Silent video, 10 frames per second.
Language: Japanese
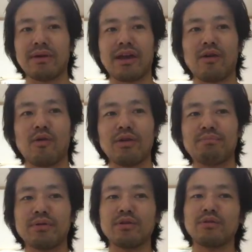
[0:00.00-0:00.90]
結構
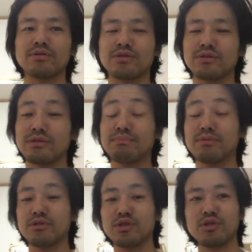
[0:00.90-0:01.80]
1分1
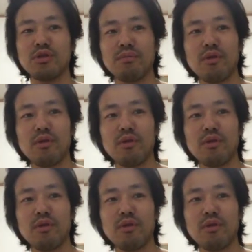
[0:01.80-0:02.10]
分14